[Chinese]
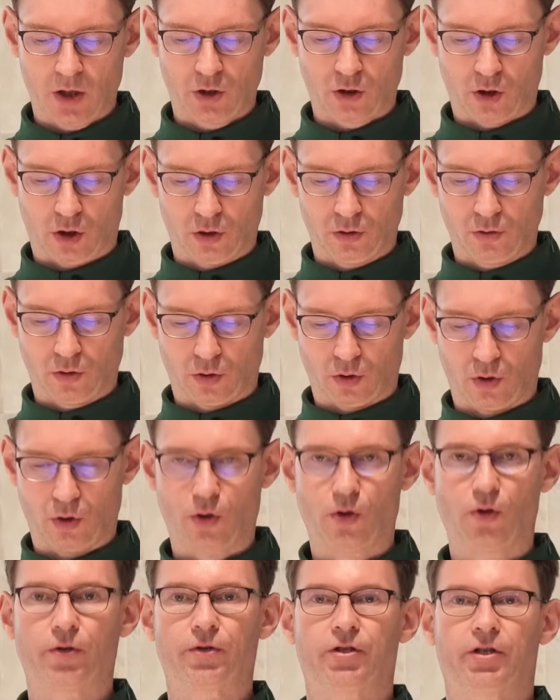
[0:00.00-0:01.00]
恭
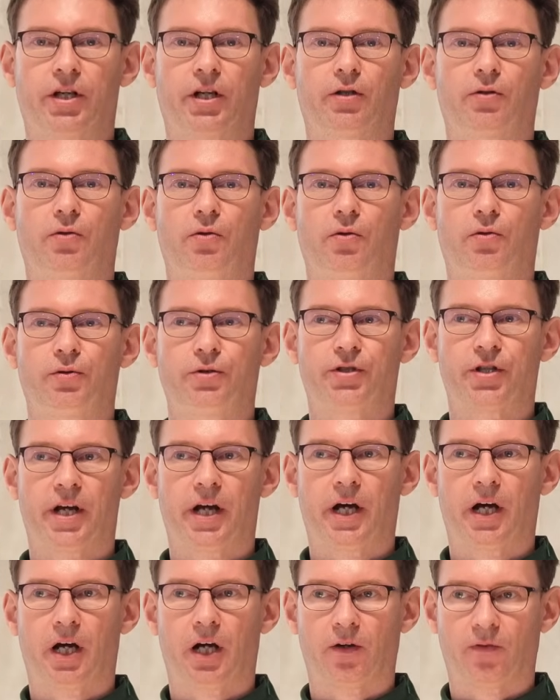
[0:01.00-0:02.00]
读《圣路
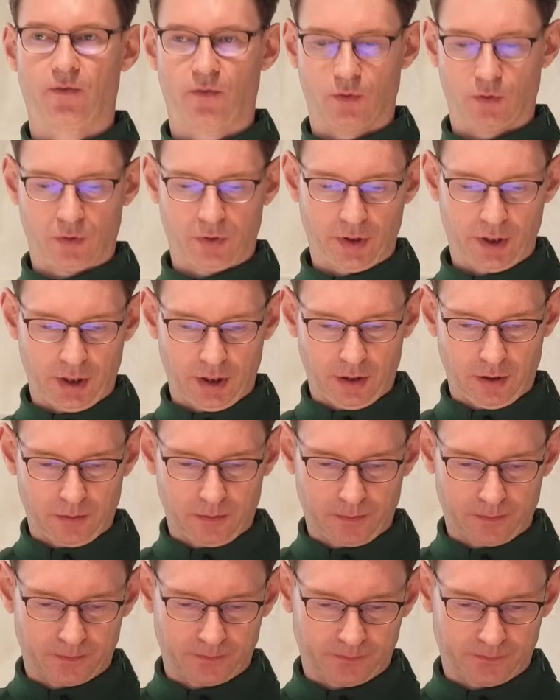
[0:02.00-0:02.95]
加福音